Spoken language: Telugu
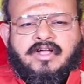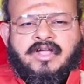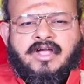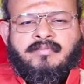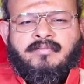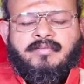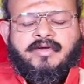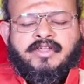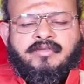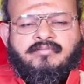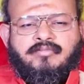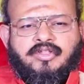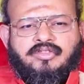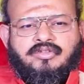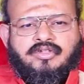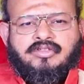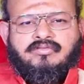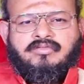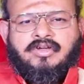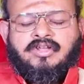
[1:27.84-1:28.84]
కాబట్టి
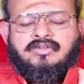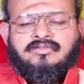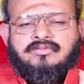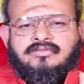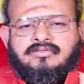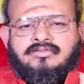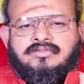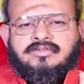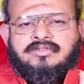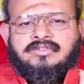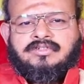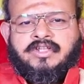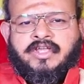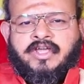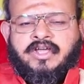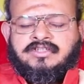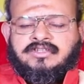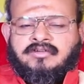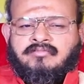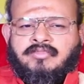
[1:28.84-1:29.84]
బంధుత్వాలు
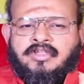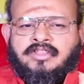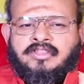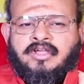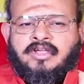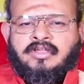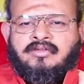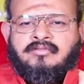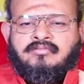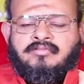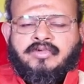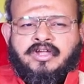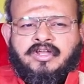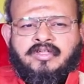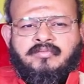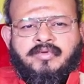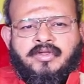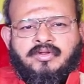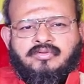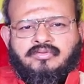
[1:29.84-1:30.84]
స్నేహ సంబంధాలు
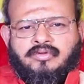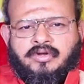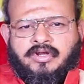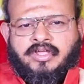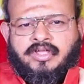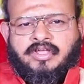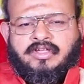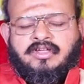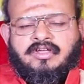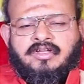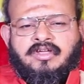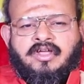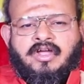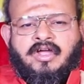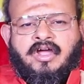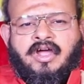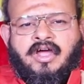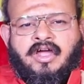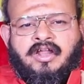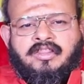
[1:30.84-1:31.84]
మళ్ళీ పెరుగుతున్నాయి
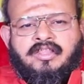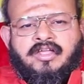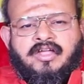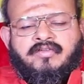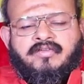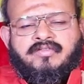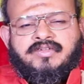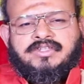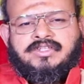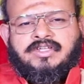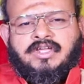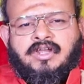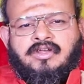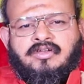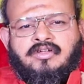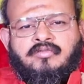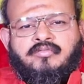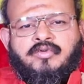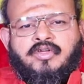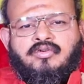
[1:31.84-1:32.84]
ఆర్థిక
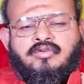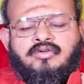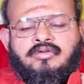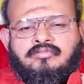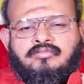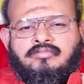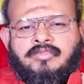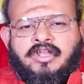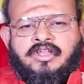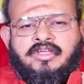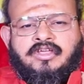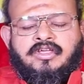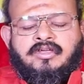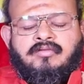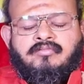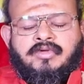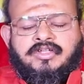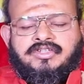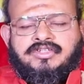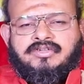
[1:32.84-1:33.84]
విషయాల్లో మీ కుటుంబానికి
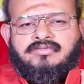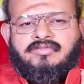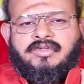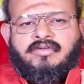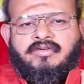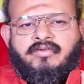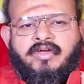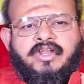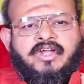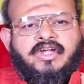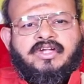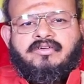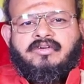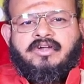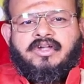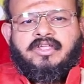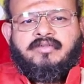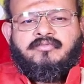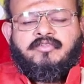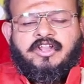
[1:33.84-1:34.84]
మంచి
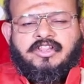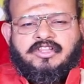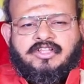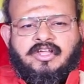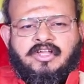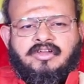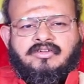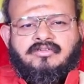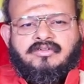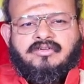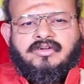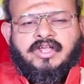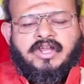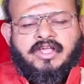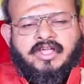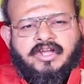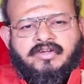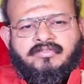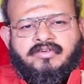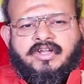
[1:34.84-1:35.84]
విలువైనటువంటి ఫలితాలు
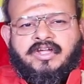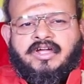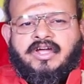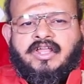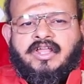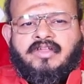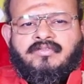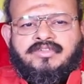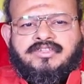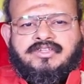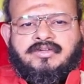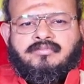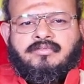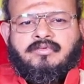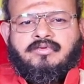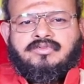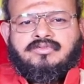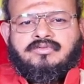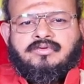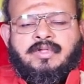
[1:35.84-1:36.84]
కలిగేటువంటి కాలం అని
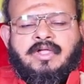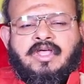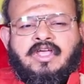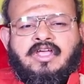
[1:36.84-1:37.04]
చెప్పవచ్చు